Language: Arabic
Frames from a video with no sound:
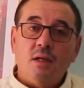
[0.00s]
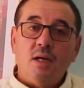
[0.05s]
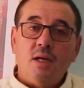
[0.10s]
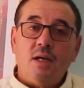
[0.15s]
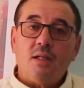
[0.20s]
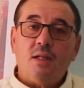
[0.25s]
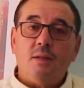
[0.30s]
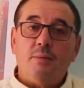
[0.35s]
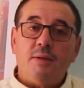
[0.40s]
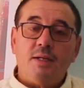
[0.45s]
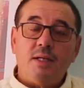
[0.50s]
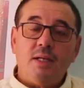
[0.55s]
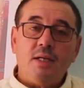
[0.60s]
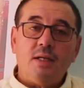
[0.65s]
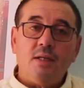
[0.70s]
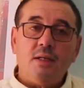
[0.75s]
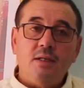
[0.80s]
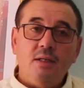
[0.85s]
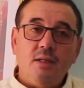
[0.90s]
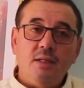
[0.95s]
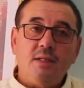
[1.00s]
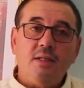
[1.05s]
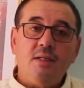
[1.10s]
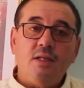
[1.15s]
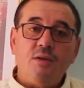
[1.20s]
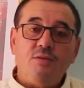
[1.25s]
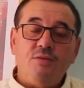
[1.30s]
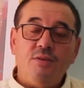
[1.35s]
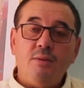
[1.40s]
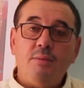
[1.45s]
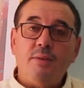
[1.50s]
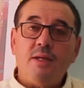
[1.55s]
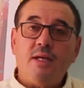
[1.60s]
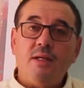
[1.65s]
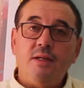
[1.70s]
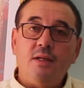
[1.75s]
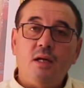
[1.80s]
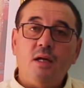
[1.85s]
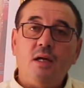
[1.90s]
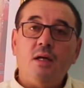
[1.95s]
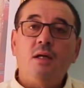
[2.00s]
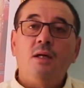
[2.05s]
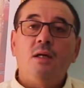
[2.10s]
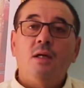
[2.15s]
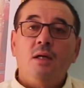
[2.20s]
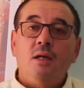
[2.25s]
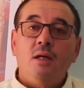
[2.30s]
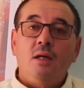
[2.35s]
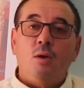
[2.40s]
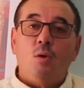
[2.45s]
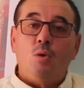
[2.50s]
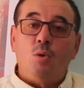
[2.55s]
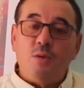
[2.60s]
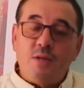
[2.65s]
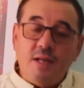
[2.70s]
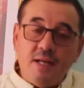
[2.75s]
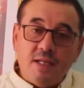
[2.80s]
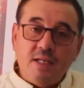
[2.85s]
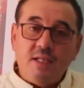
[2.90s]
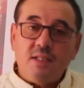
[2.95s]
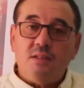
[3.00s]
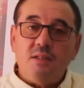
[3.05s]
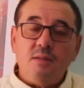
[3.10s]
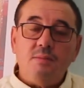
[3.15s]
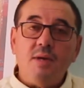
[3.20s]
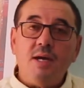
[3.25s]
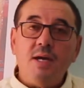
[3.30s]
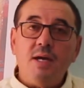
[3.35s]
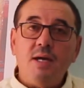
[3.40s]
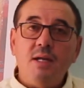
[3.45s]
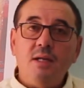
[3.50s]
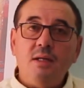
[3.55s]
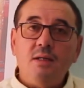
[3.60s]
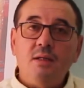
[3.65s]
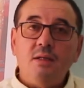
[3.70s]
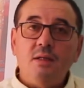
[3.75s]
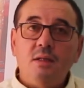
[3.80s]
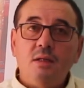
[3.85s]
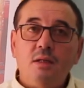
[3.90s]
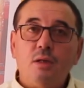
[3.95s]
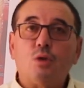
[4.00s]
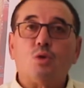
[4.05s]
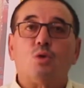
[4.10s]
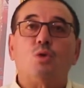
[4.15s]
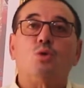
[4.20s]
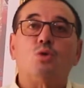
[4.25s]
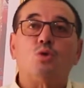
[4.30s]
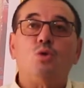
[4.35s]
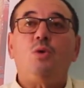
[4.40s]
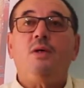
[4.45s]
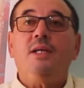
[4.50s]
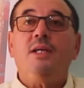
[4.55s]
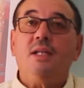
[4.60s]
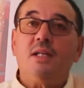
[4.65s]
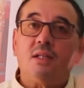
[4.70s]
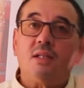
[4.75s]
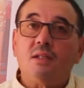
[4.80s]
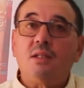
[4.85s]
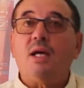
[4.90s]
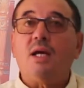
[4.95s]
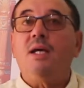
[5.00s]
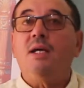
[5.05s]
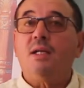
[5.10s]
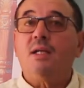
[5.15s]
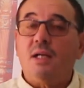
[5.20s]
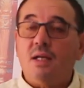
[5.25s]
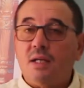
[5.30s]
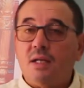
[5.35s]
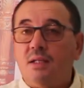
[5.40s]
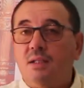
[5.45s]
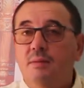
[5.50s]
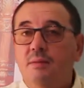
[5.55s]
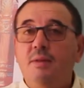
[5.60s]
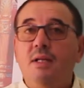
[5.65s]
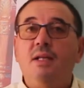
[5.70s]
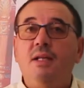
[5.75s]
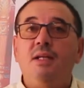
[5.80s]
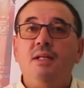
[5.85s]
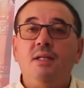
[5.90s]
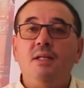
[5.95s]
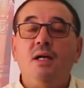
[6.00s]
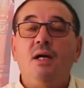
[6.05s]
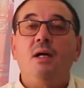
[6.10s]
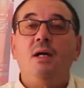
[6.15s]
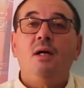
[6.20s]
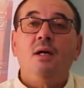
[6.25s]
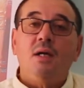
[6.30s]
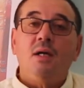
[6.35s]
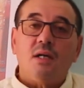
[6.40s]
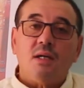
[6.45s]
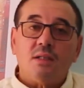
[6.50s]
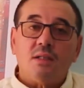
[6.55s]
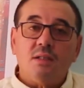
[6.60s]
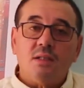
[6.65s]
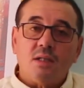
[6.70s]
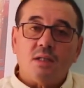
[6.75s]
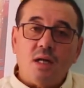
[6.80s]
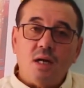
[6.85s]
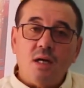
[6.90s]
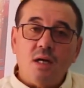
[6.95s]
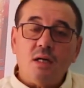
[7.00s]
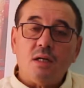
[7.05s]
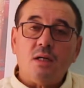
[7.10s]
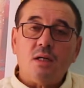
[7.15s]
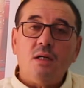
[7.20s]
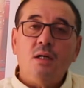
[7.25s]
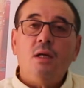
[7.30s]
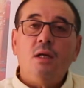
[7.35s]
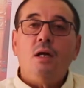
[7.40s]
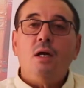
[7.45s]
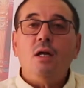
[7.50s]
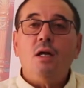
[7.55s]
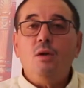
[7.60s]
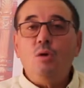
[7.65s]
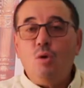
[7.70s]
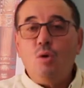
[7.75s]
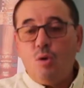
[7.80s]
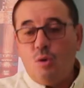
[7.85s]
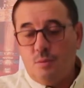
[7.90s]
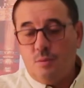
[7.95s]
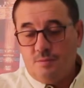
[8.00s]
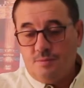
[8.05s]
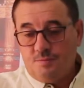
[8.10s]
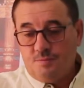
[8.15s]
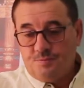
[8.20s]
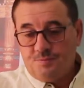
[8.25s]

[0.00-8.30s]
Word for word: هذا البلاغ اللي قلنا فيه بأن هناك احتمال الرجوع الى الظاهره القديمه اللي هي خضرار اللحوم